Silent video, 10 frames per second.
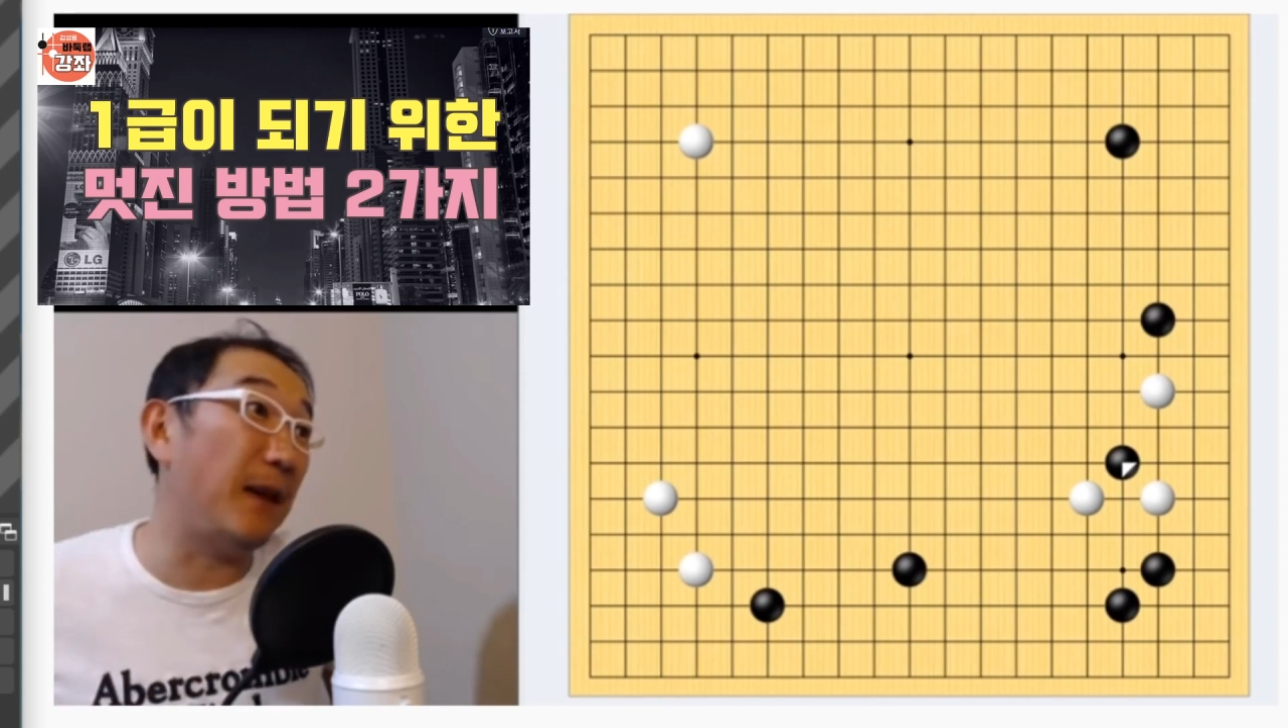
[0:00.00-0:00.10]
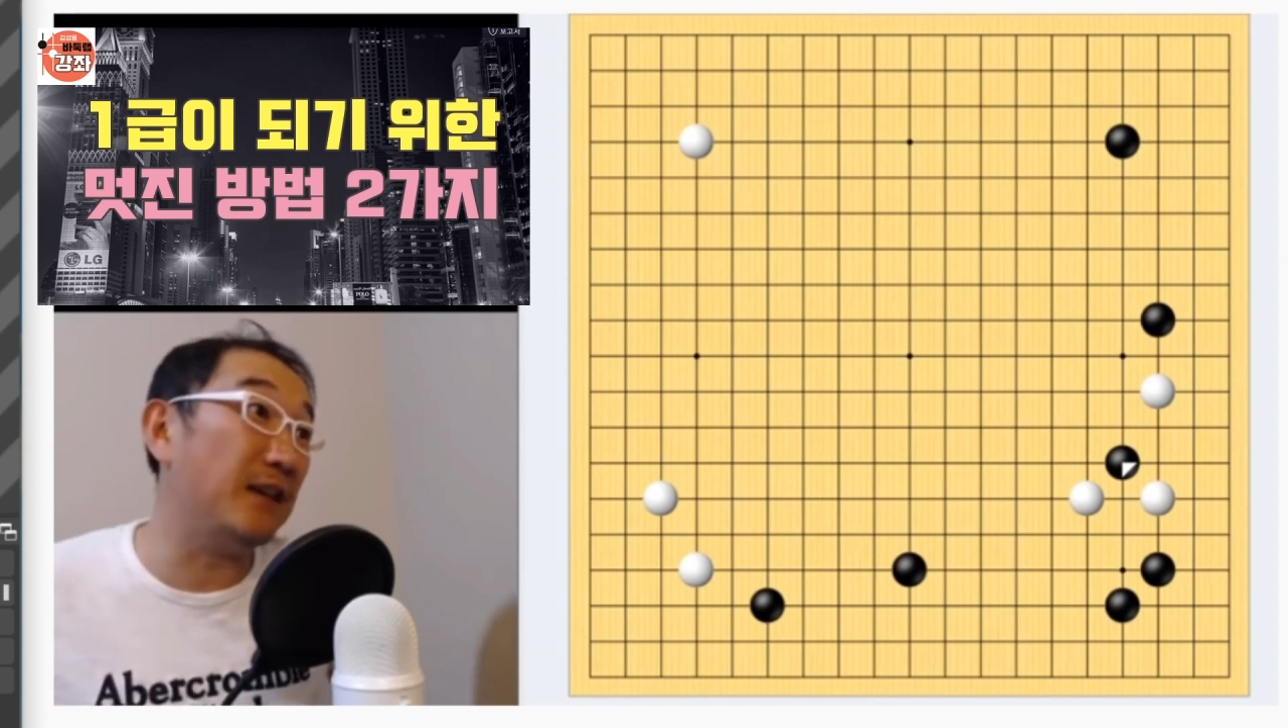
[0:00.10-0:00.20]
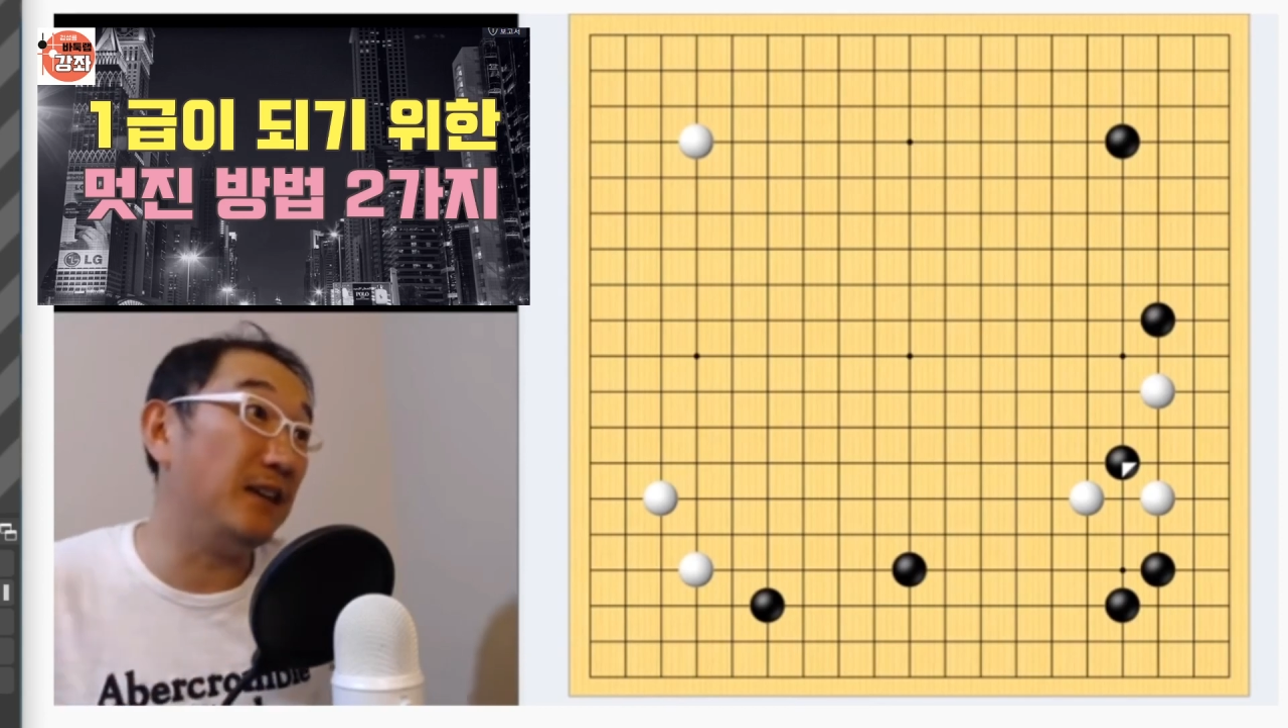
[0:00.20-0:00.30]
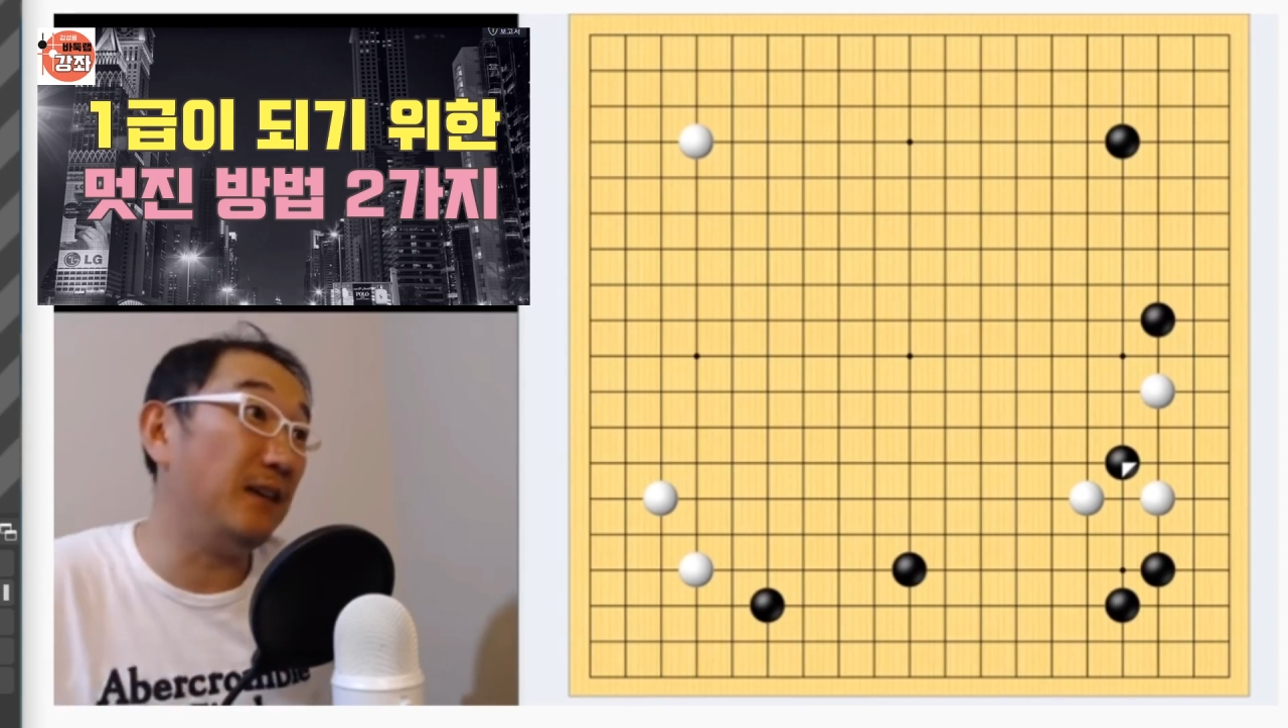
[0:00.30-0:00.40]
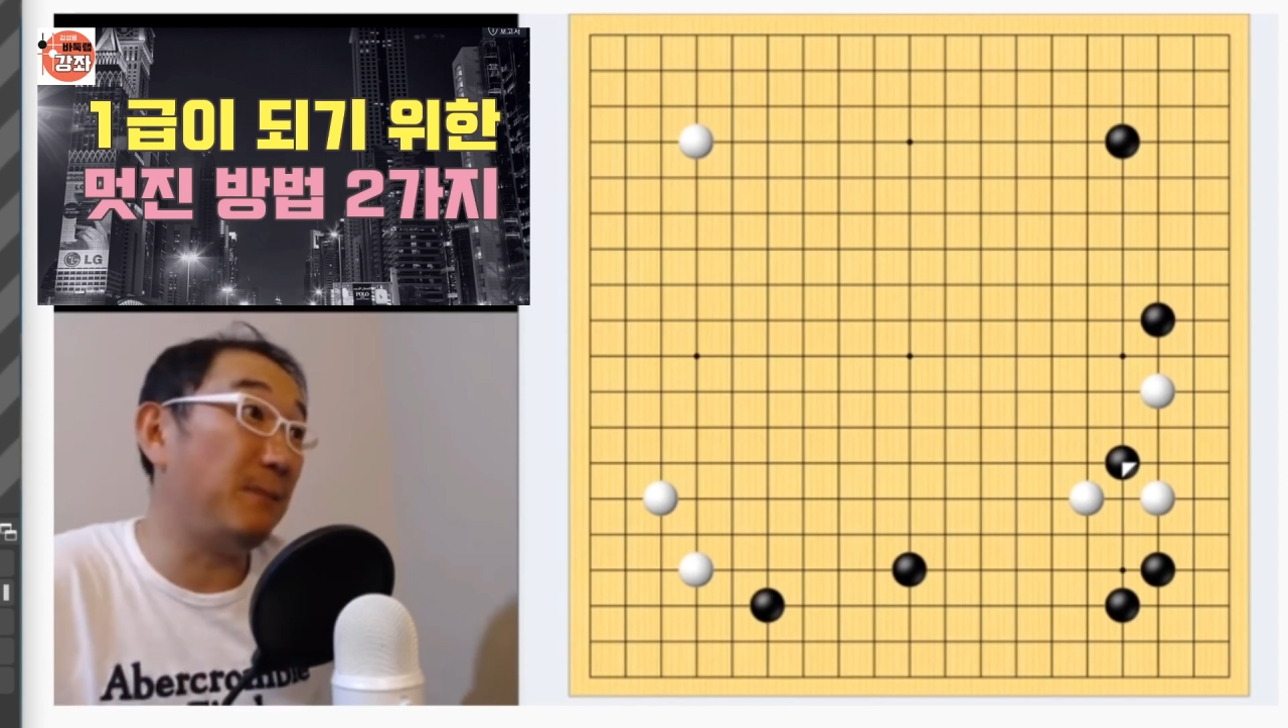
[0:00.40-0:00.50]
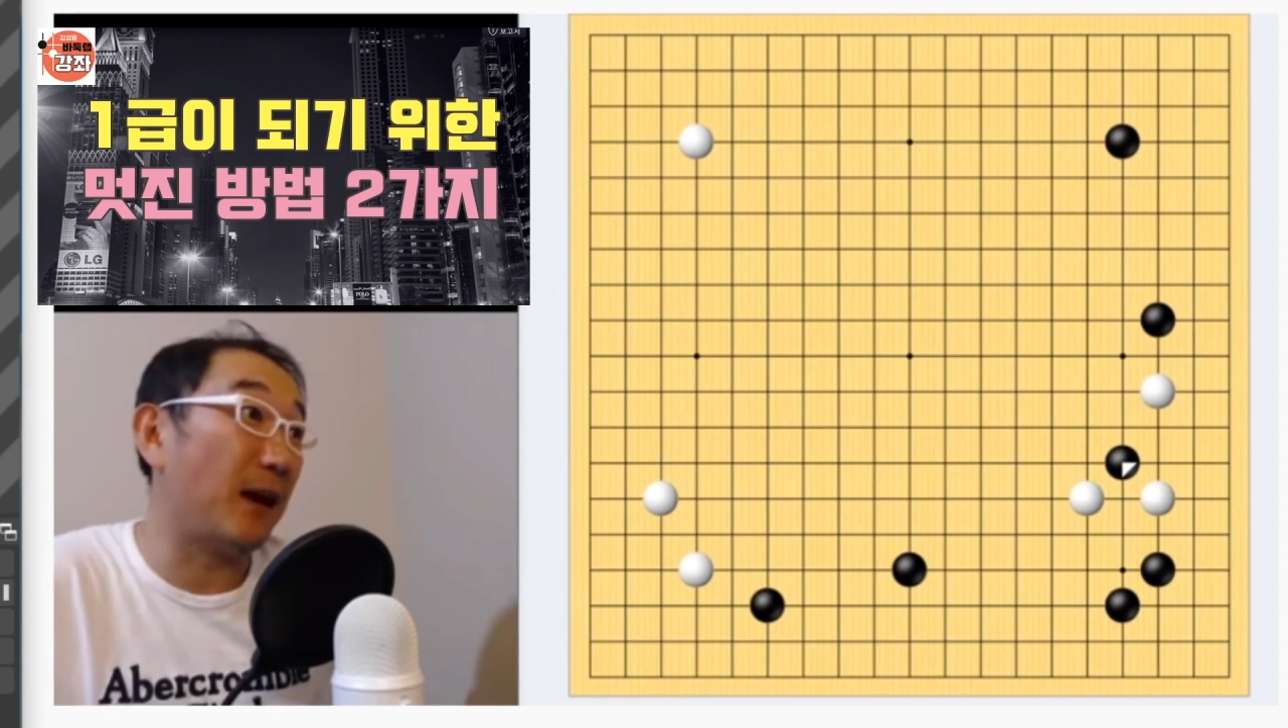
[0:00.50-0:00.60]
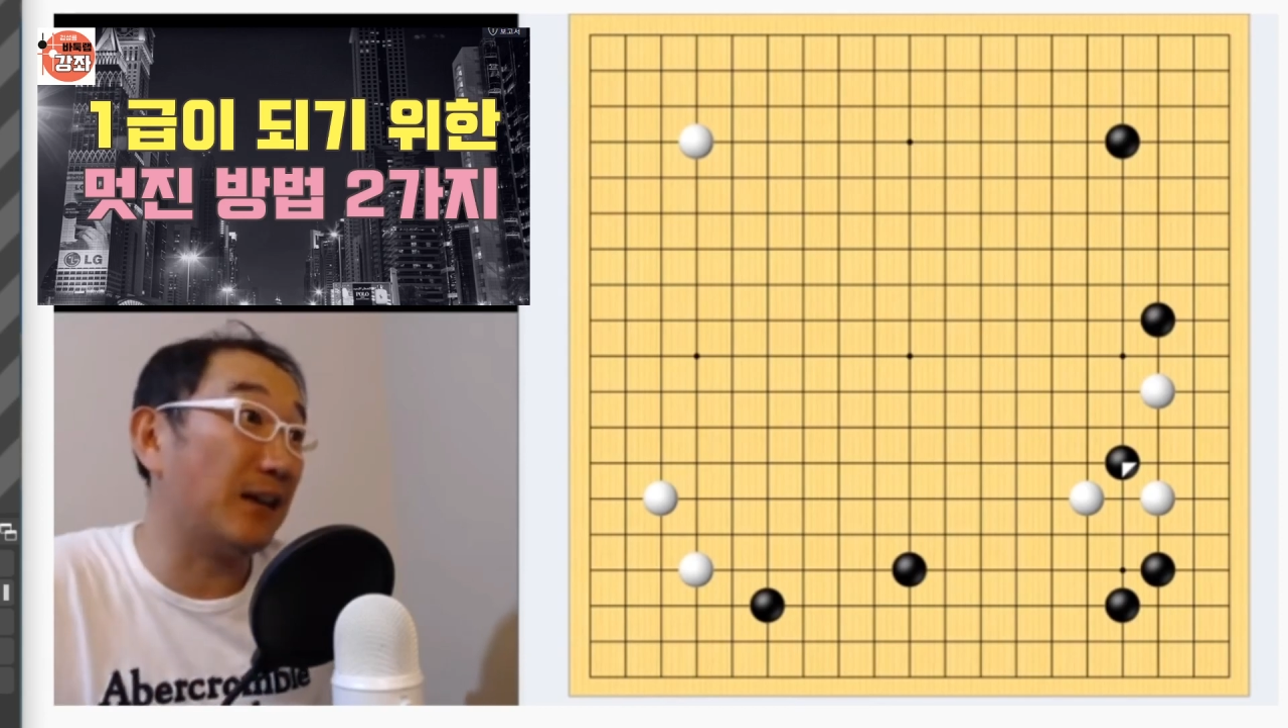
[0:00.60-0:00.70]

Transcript: 백이